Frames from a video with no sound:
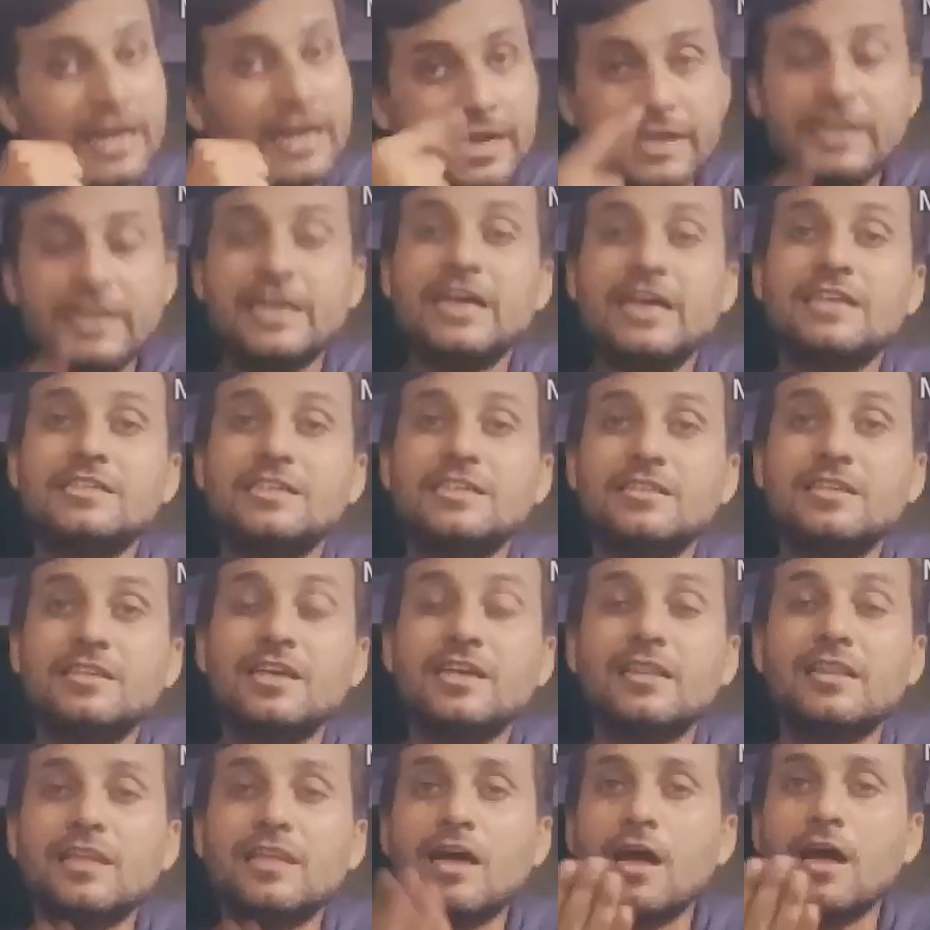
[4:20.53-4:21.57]
इंडिया जीत
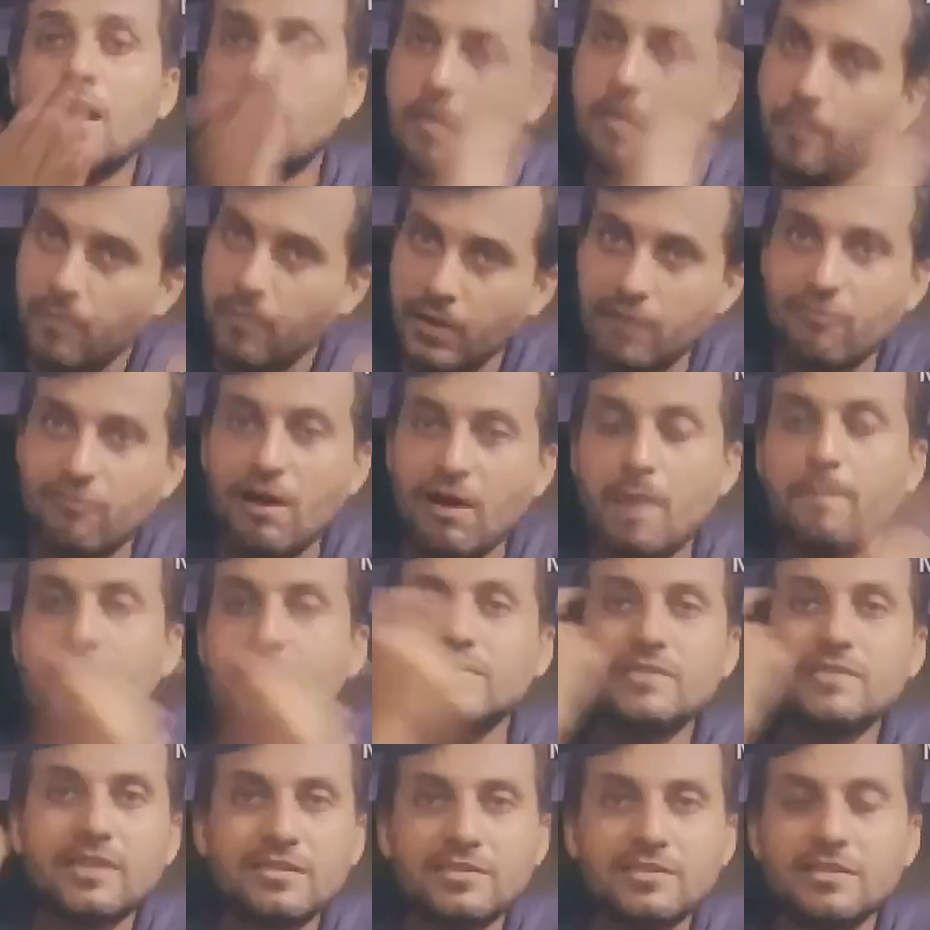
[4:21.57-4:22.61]
गया था फिर
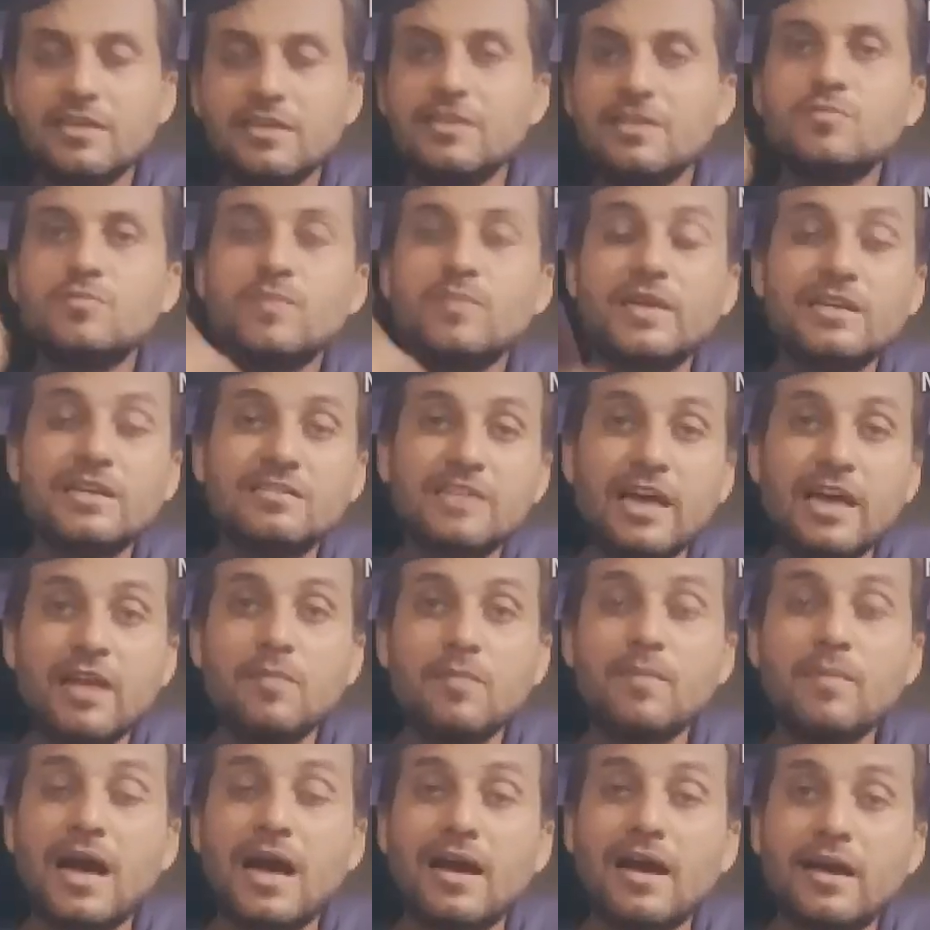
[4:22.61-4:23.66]
वापस एक सीरीज मेरे
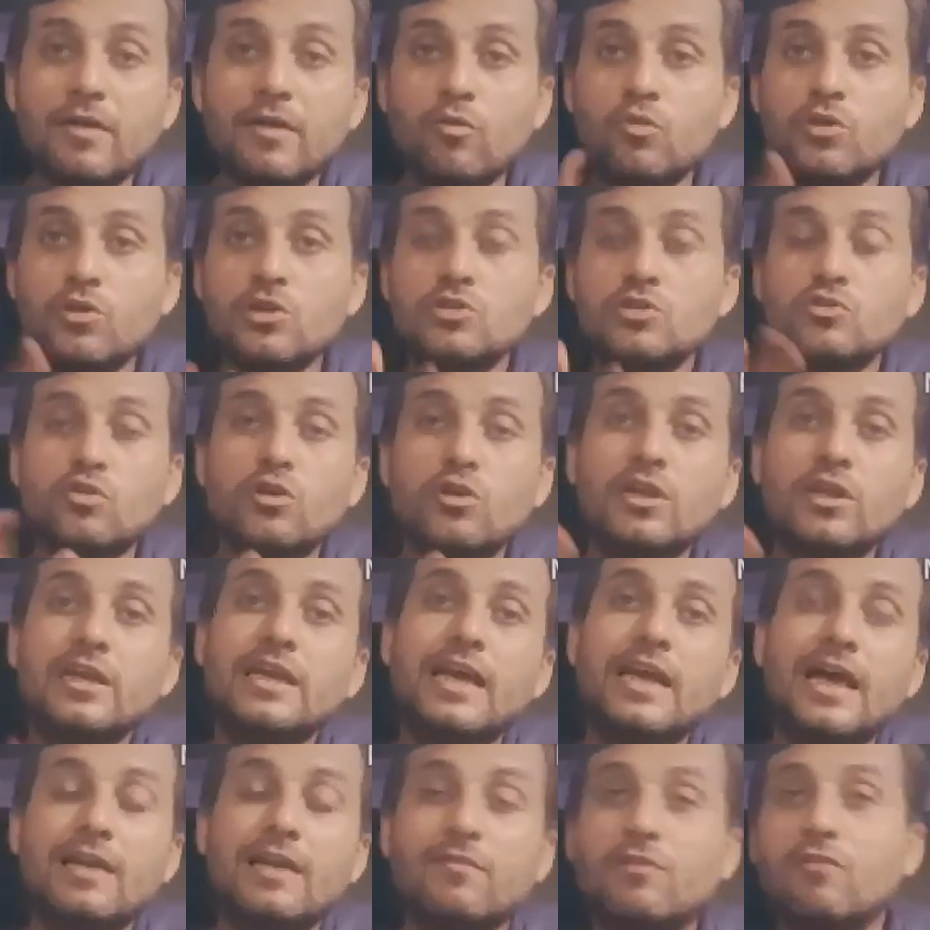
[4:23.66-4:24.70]
जहन में आ गई
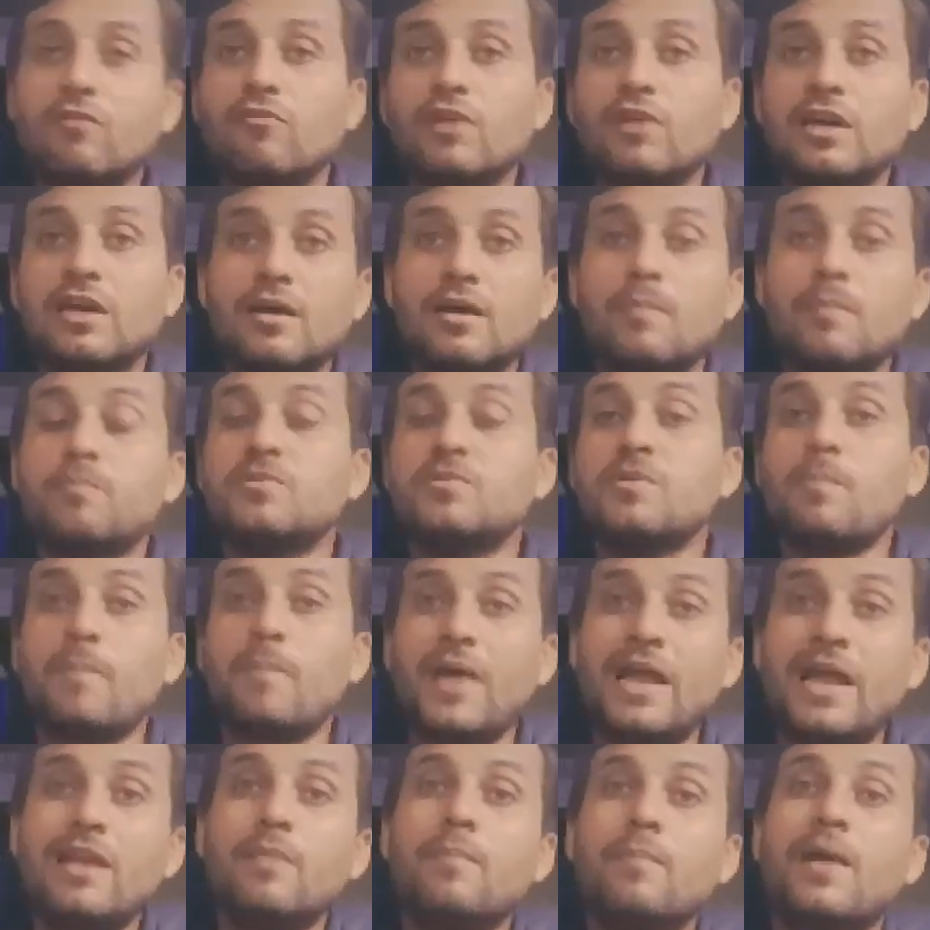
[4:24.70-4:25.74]
1999 वर्ल्ड कप से
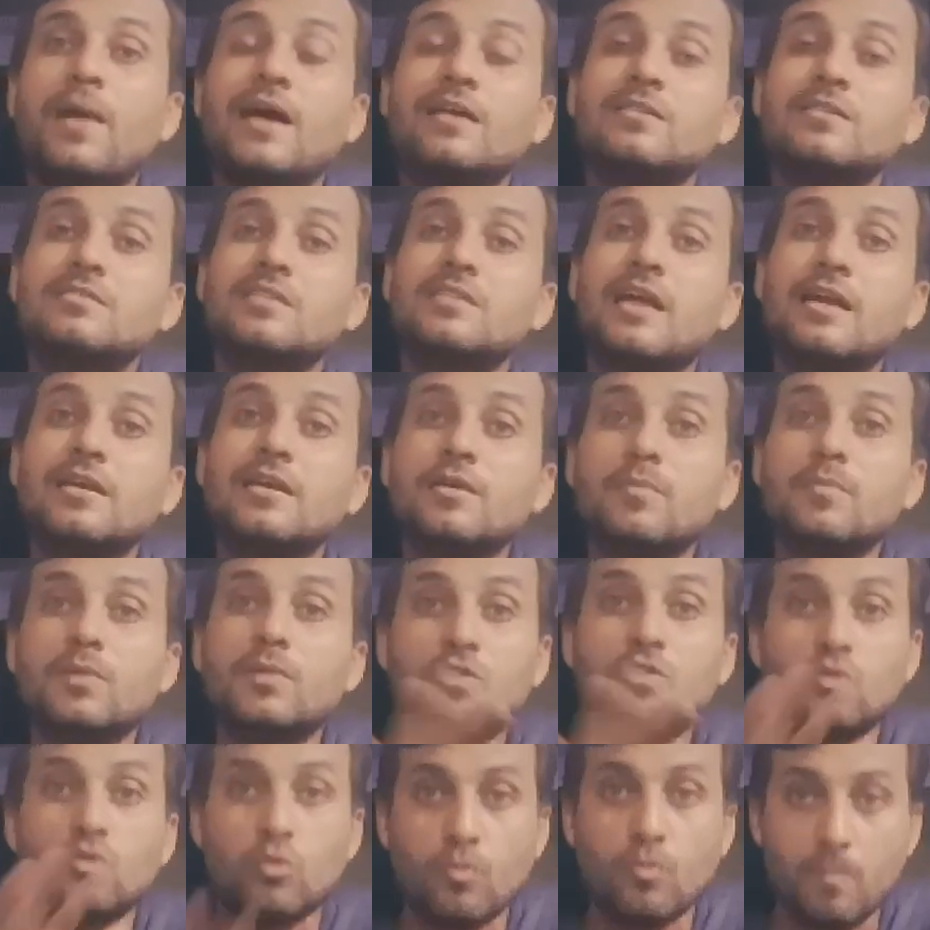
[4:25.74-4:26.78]
पहले पाकिस्तान की
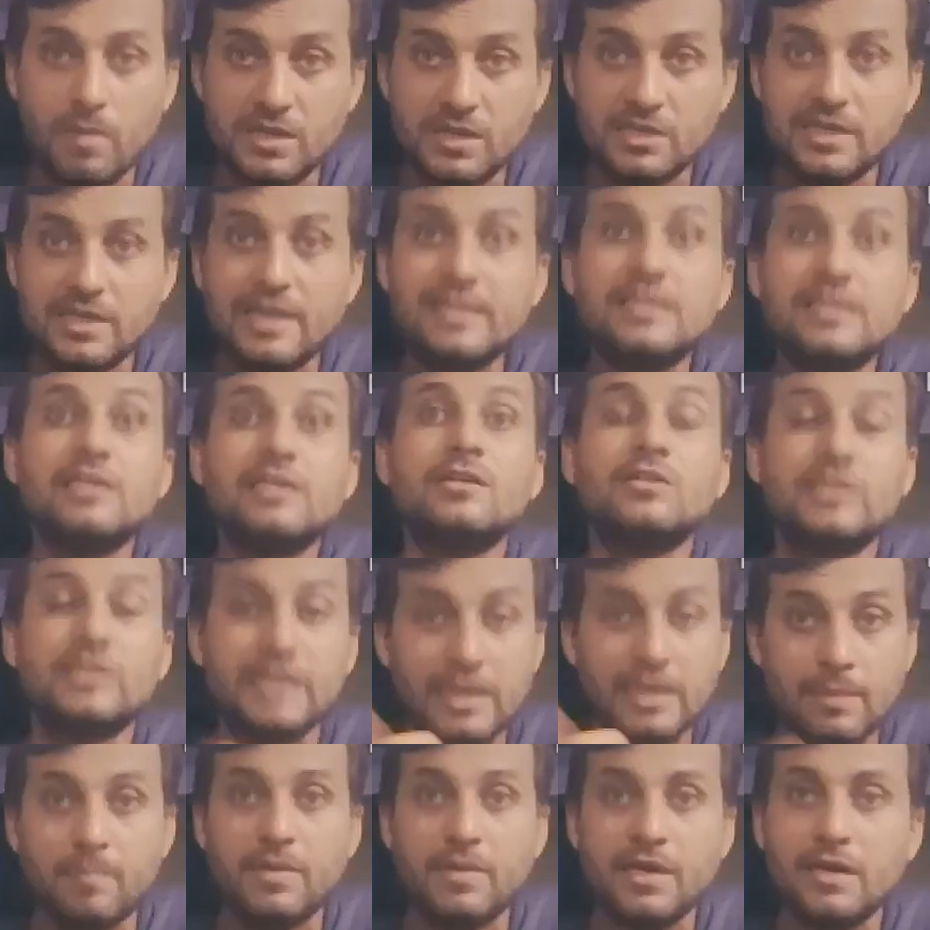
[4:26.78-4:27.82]
बड़ी धूम मच गई थी
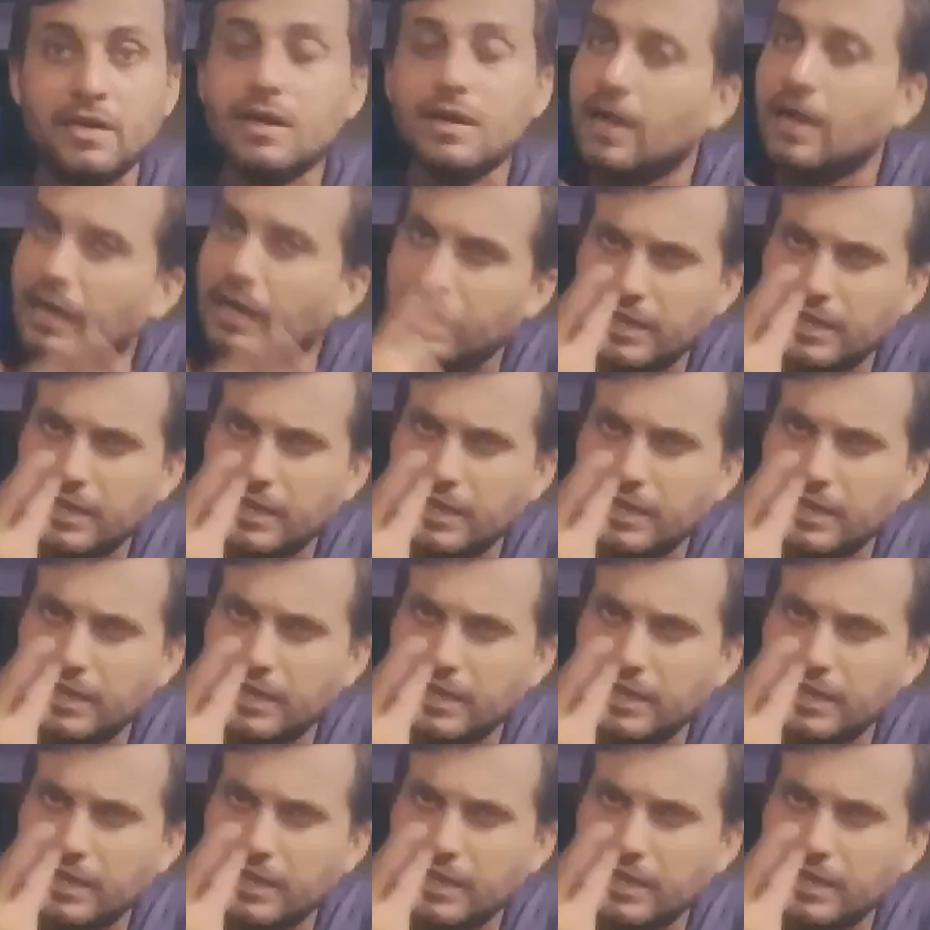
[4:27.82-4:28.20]
टीम की